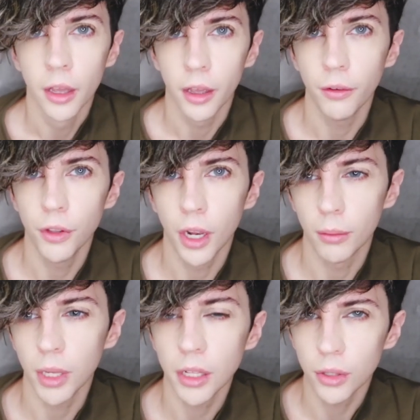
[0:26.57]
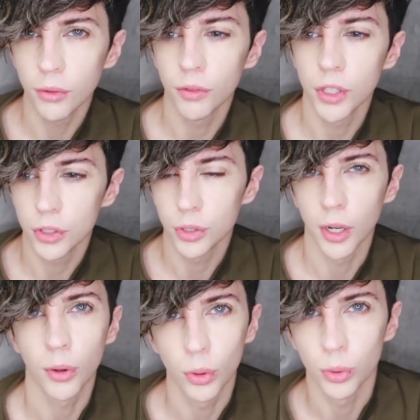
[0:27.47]
e finalmente un video
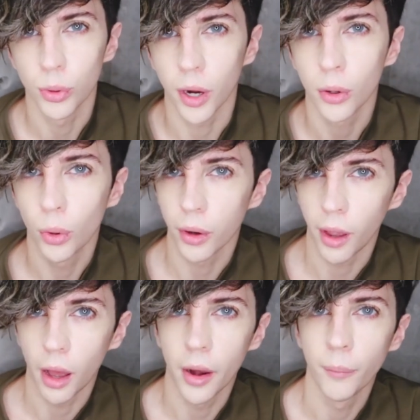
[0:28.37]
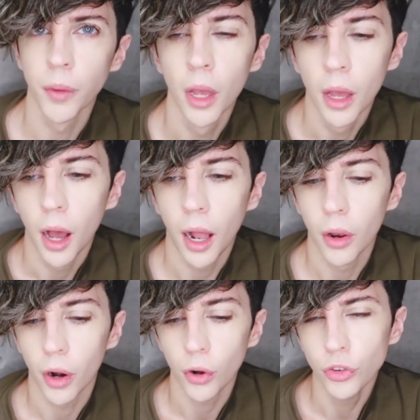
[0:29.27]
sulla cultura coreana
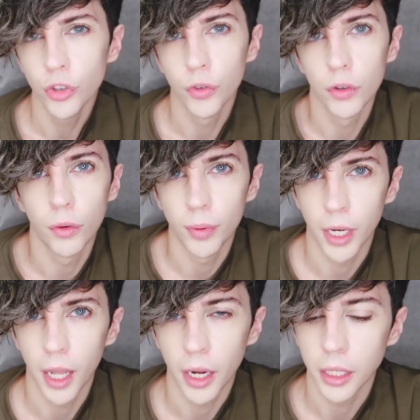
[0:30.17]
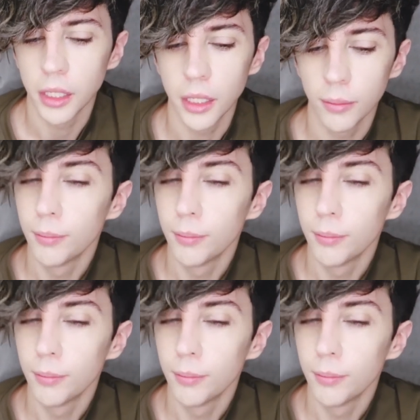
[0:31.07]
allora, oggi volevo parlare di